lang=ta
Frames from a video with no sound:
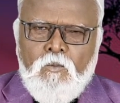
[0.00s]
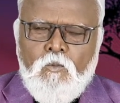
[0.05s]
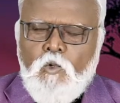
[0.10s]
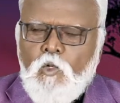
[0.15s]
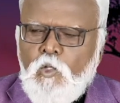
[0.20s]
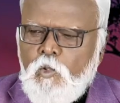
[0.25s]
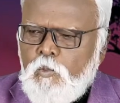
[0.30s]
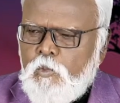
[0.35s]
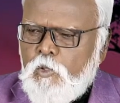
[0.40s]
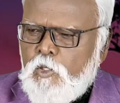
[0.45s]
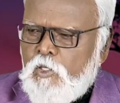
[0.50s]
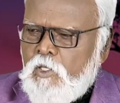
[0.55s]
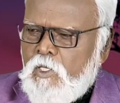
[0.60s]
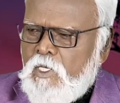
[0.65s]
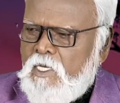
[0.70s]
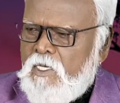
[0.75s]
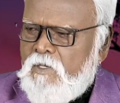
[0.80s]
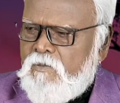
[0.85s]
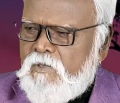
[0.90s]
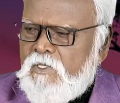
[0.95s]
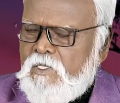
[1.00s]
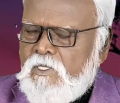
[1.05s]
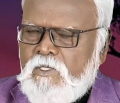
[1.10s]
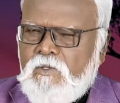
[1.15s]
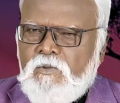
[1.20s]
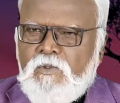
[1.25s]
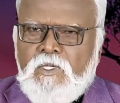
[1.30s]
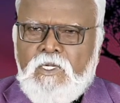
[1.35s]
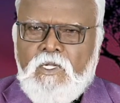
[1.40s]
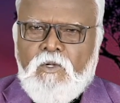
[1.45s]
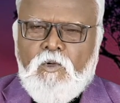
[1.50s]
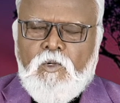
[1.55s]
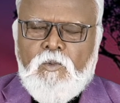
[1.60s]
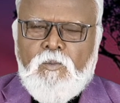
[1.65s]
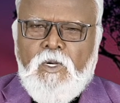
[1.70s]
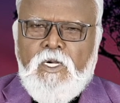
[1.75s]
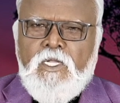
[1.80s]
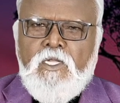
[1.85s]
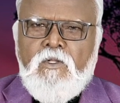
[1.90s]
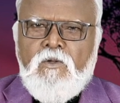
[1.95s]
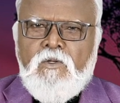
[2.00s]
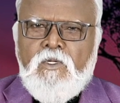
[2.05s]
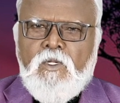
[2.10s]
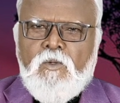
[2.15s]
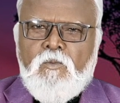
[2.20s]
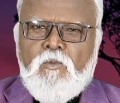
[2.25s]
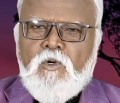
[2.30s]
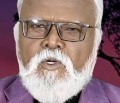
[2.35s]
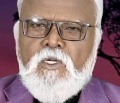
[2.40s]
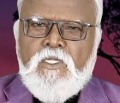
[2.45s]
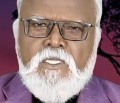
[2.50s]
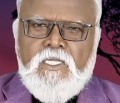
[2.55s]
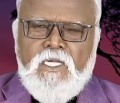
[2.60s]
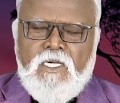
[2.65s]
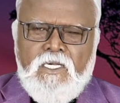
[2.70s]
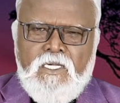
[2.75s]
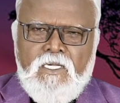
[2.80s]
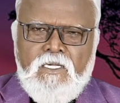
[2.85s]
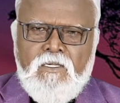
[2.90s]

முள் புதரில் விழுந்து விட்ட ஒரு மனிதனுடைய முகத்தை